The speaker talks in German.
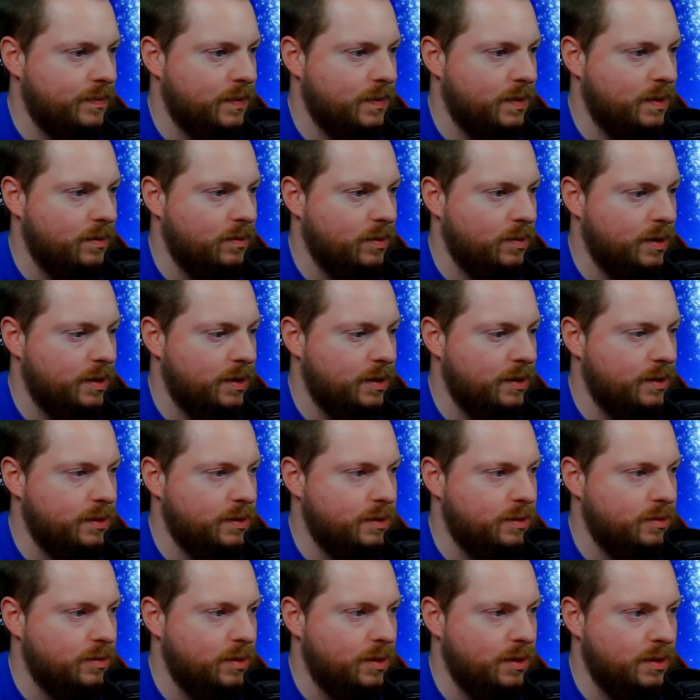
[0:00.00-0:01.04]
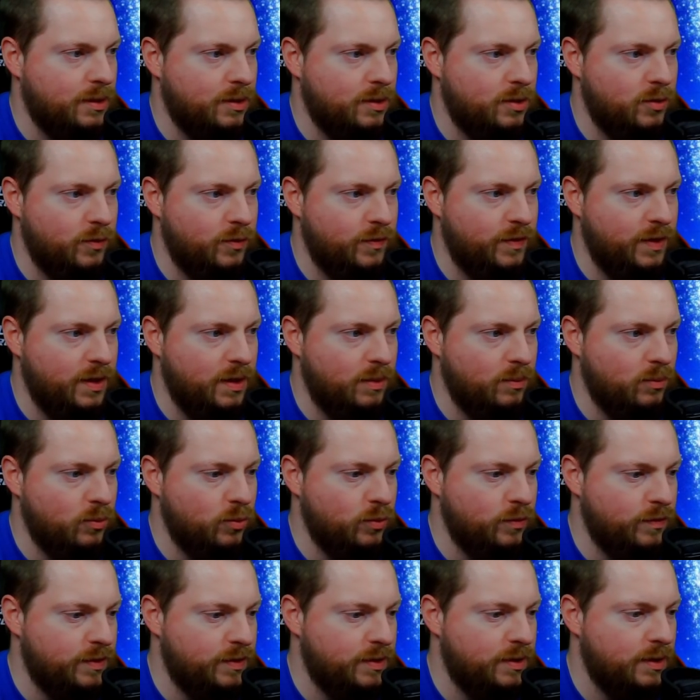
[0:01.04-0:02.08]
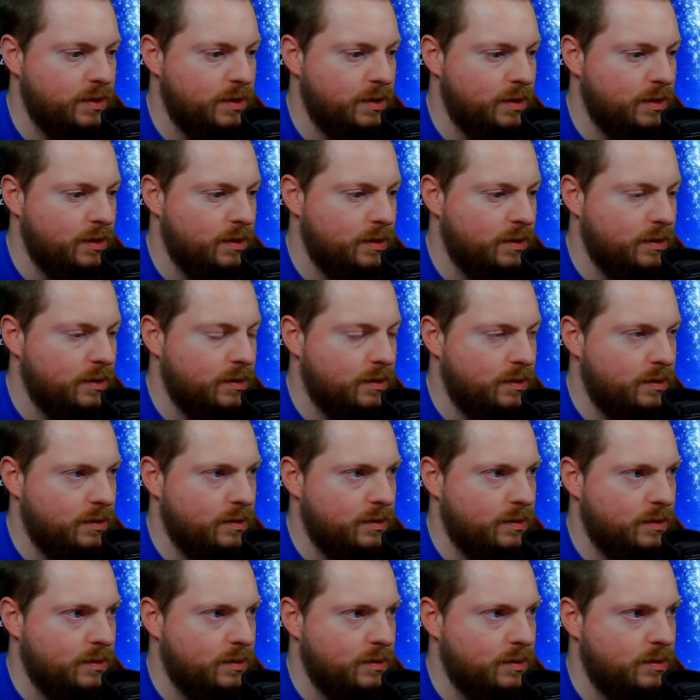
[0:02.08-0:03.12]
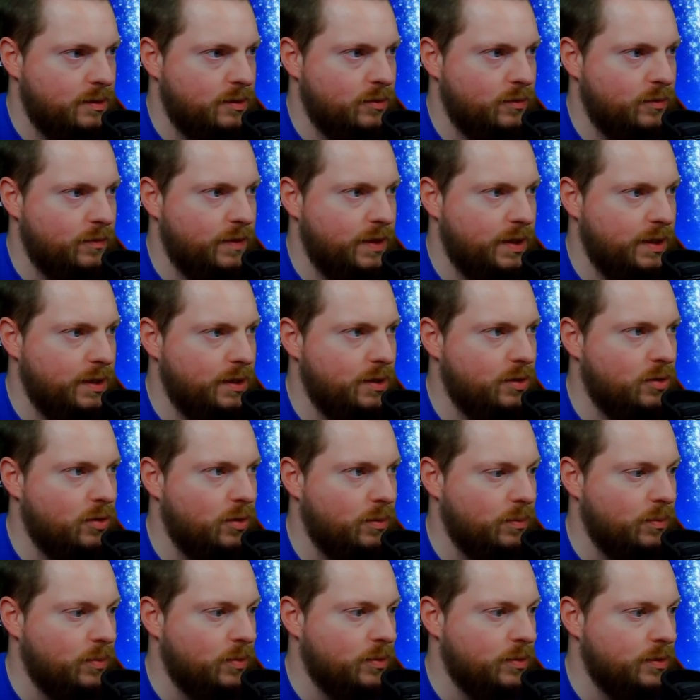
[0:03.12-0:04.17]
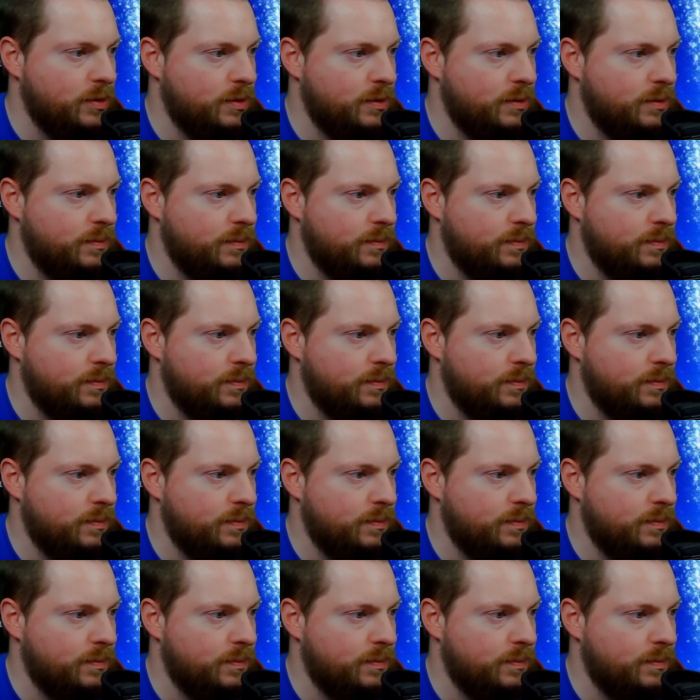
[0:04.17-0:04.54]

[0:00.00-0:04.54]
Aber da alles zu lange, zu viele Moves, zu wenig Kombos.